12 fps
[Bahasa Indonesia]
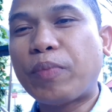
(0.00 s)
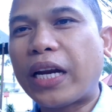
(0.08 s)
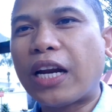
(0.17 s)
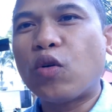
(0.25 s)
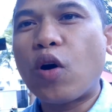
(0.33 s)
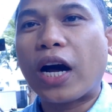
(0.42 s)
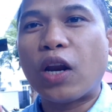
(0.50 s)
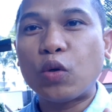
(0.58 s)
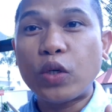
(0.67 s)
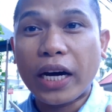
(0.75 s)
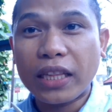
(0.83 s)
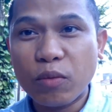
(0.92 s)
badan gue kalau
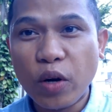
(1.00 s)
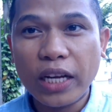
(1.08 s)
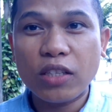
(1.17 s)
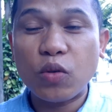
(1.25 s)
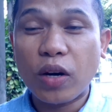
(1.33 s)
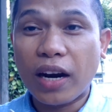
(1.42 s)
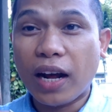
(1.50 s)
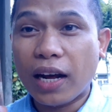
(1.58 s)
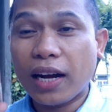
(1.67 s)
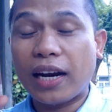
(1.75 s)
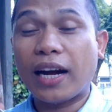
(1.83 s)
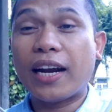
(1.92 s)
udah ketemu es tuh rada
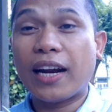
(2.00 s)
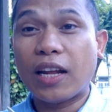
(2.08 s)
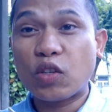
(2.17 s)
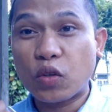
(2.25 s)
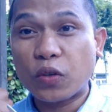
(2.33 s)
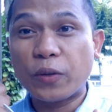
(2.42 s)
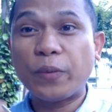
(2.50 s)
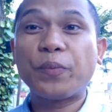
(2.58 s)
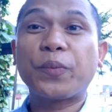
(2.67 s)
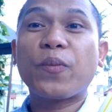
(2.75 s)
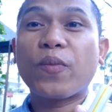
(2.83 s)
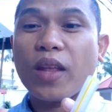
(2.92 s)
kadang-kadang langsung
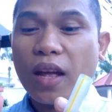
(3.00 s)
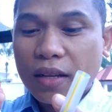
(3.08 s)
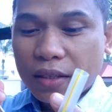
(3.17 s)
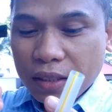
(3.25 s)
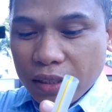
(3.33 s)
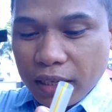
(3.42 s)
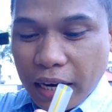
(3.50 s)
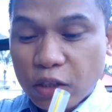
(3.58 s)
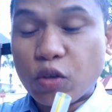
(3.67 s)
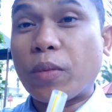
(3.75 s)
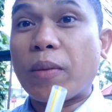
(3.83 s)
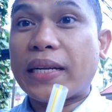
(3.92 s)

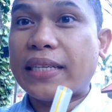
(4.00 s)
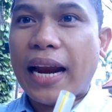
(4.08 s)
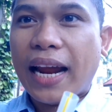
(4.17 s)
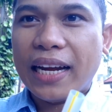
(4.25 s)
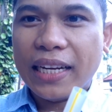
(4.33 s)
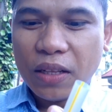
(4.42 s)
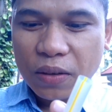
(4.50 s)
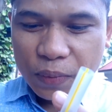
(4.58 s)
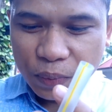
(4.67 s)
langsung bermasalah gitu